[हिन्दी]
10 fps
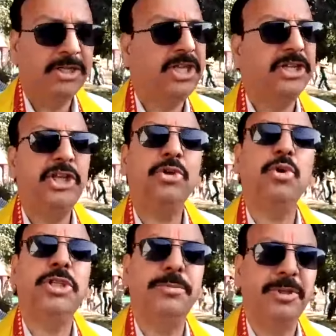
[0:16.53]
तेती
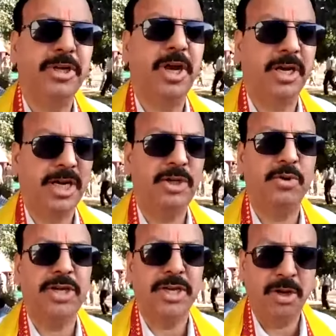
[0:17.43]
करोड़ का खारका
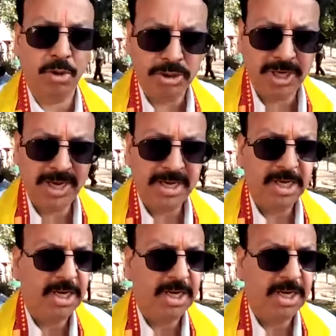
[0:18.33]
जो है यहाँ होता है